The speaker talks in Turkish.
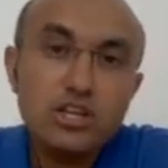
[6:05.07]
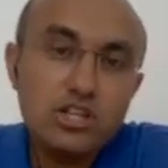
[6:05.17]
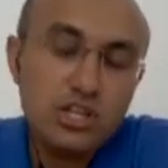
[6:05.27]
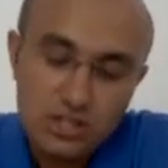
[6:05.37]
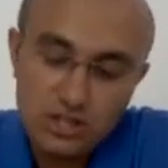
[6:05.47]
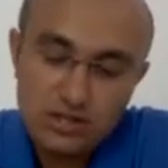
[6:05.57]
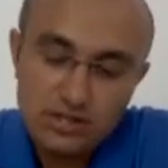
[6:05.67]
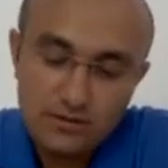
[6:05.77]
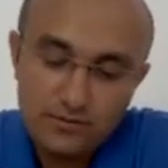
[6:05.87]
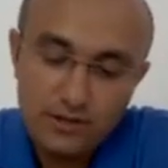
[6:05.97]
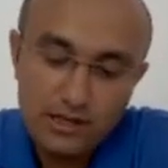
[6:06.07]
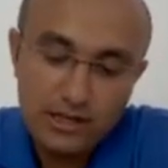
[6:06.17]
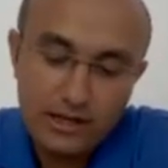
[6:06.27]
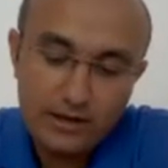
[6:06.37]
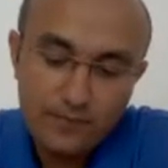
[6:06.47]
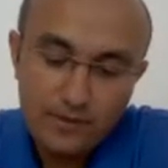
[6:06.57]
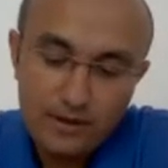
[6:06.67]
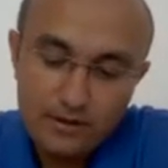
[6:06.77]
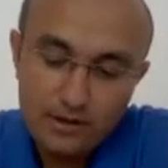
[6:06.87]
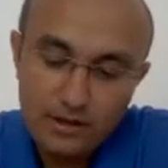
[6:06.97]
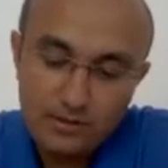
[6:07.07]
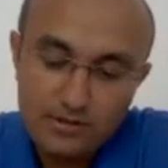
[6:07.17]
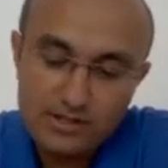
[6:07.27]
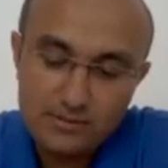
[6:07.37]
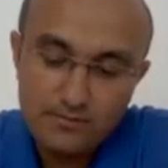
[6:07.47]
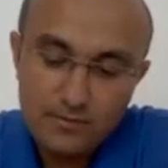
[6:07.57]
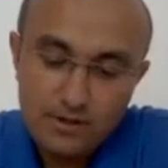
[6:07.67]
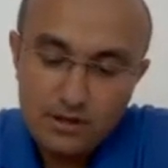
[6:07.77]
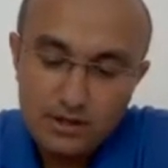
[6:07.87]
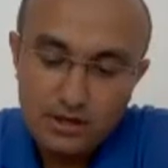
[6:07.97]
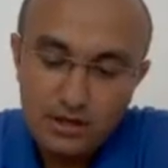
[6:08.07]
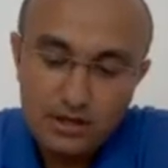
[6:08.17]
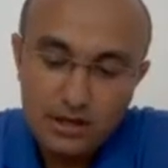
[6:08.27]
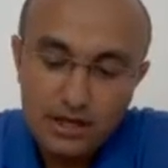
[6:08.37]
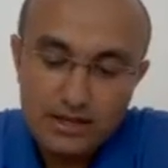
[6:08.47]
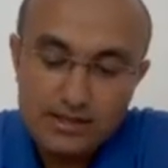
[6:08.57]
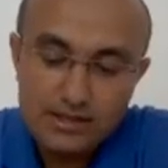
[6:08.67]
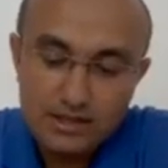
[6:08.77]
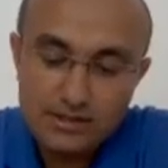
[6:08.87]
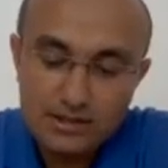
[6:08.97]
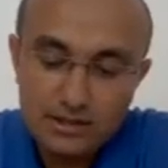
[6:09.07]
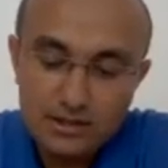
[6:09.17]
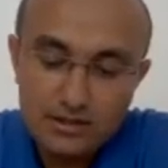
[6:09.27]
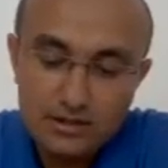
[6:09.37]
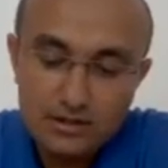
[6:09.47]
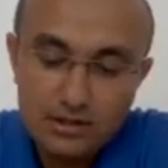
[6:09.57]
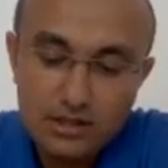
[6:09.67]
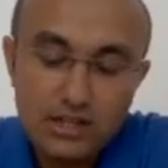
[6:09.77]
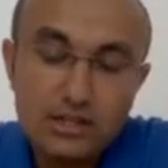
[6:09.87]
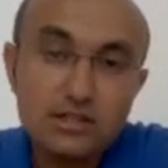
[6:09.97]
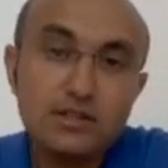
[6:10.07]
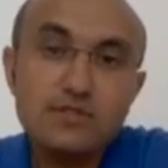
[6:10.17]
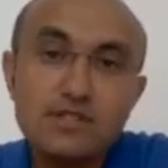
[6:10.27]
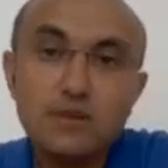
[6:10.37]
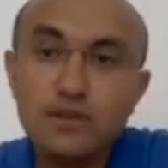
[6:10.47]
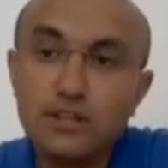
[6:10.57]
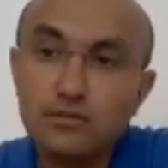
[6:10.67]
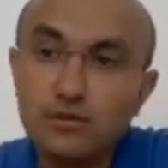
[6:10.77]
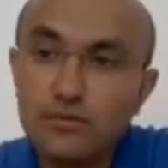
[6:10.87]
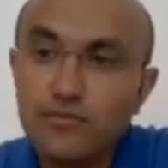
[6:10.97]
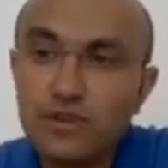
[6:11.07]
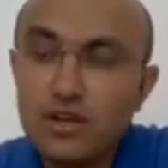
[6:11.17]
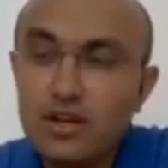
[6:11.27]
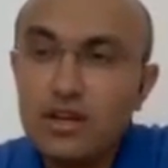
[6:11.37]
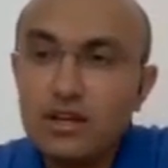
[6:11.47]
He she'de ise fiillere e, bizim e, s takısı getirdiğimiz yapıydı bu.